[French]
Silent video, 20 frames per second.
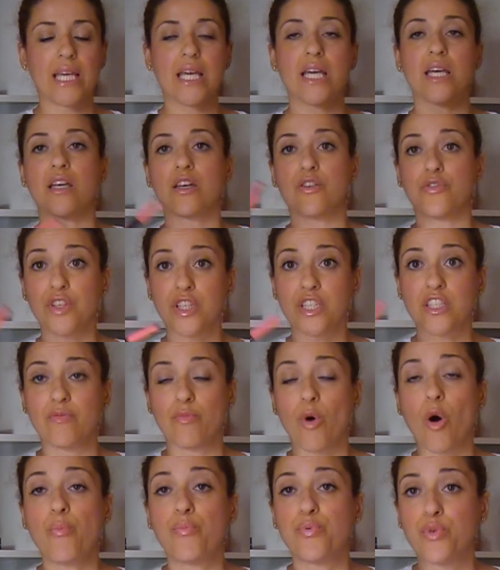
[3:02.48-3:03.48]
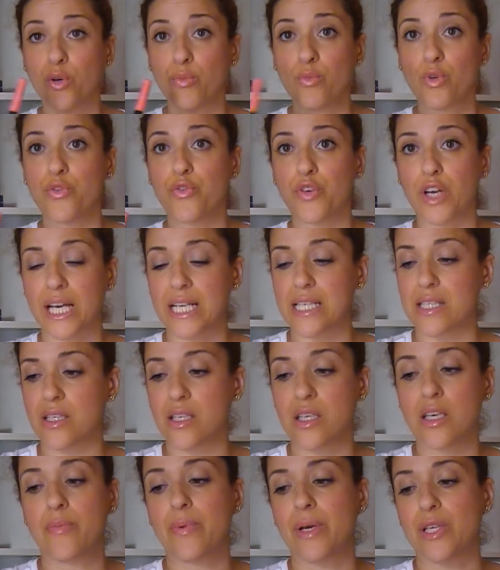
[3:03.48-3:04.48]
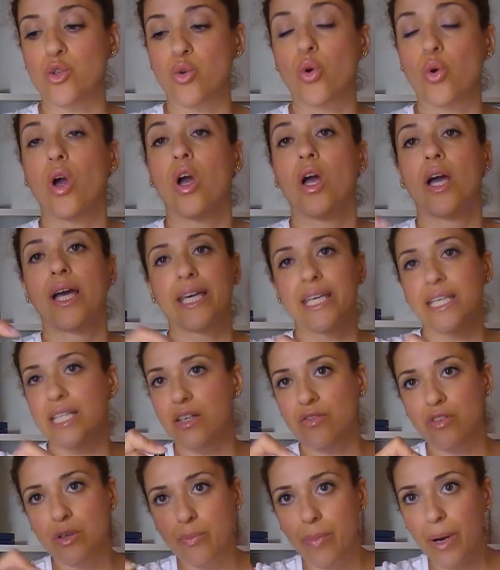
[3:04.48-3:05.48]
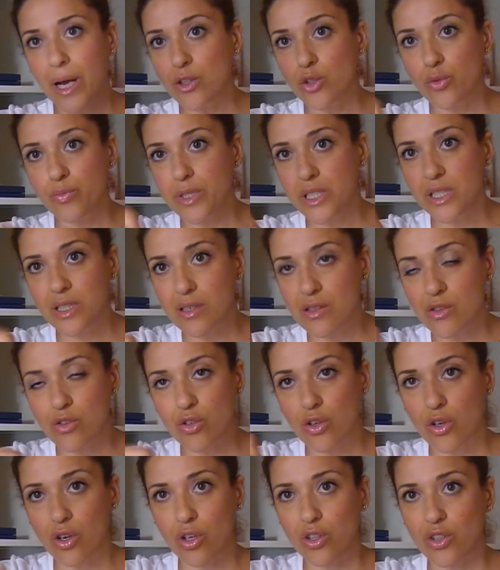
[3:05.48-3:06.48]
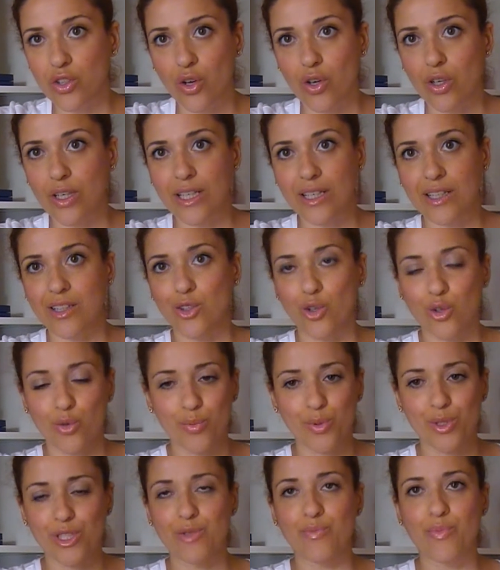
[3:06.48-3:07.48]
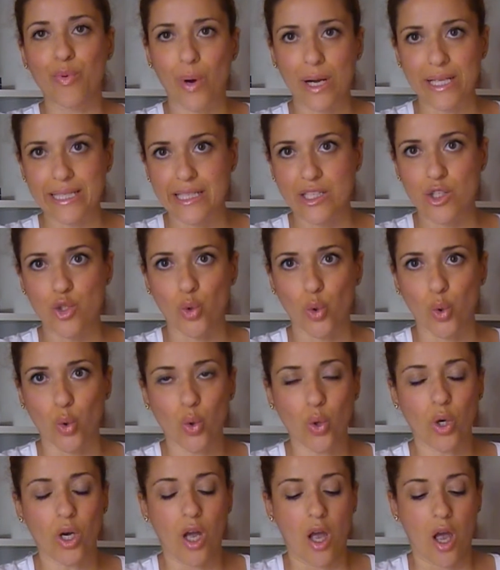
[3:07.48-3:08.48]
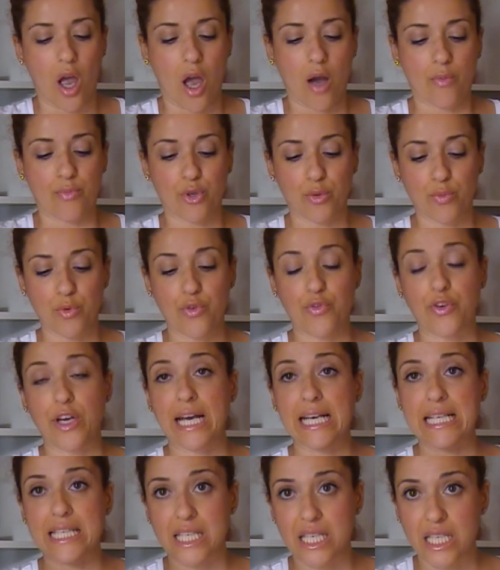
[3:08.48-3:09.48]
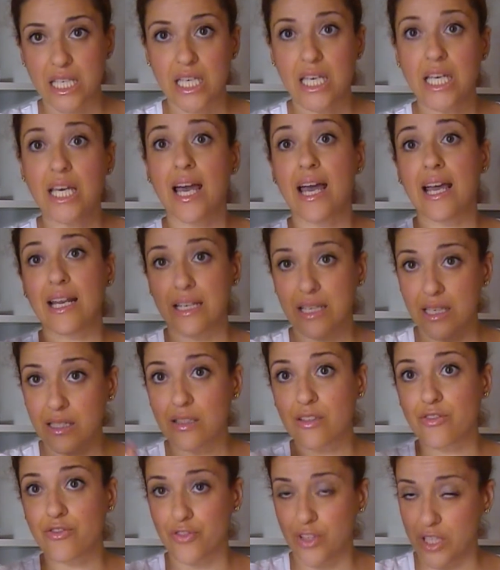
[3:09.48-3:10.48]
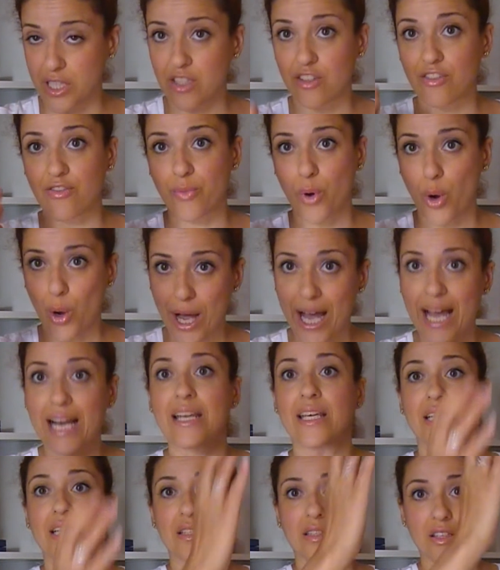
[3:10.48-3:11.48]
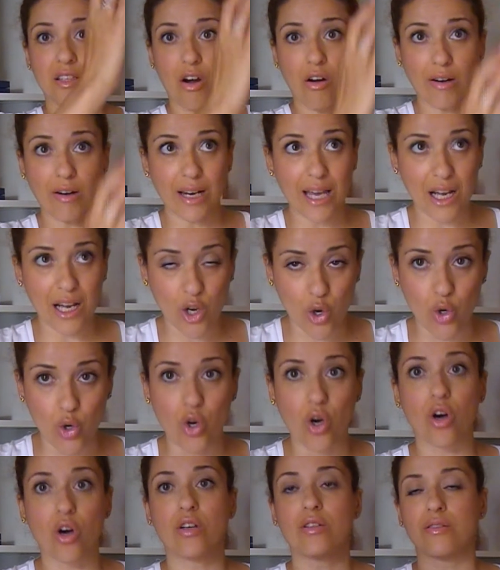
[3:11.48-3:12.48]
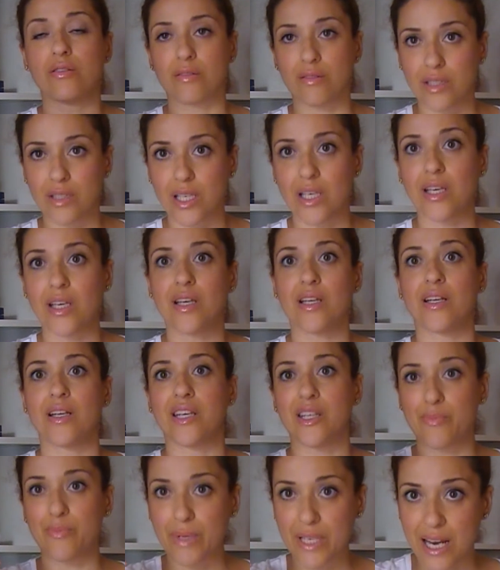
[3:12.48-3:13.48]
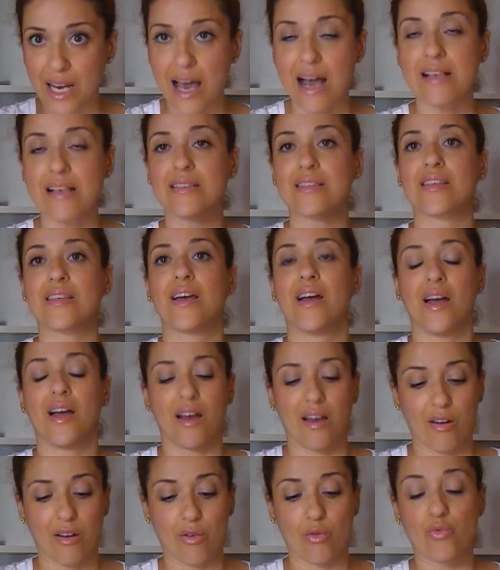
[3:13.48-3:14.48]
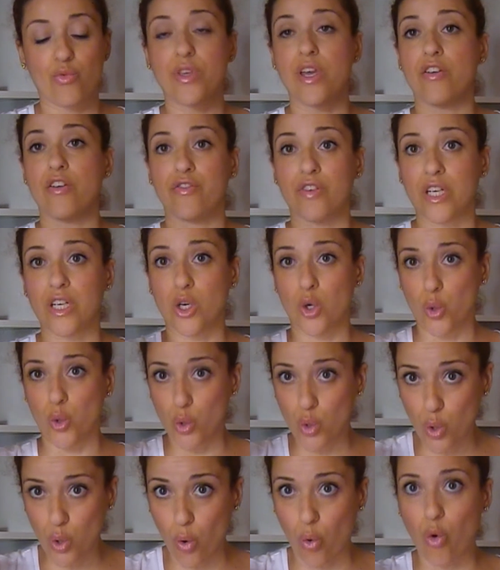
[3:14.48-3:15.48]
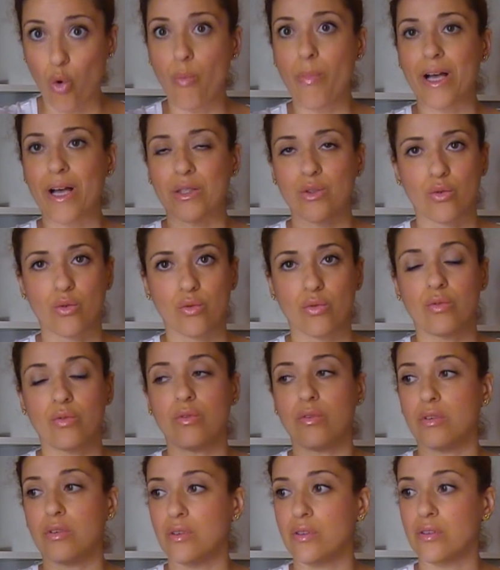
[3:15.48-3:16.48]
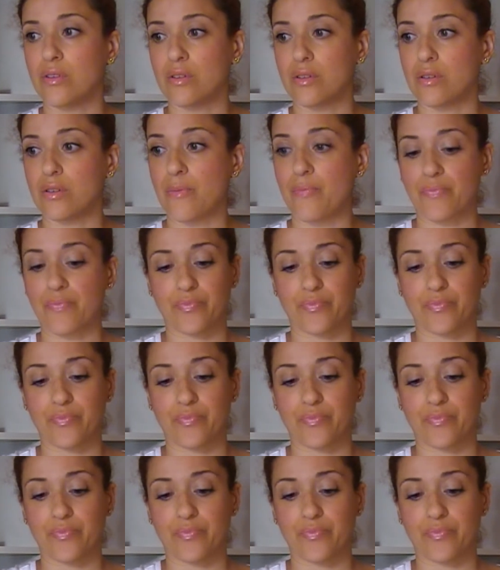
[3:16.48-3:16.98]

Et effectivement, pour me le faire essayer, parce qu'il n'y avait pas de petit testeur dans, le petit pot à 10 euros, pour me le faire essayer, elle est effectivement allée dans la colonne des lip glass, euh, où il y avait le gros bâton, euh,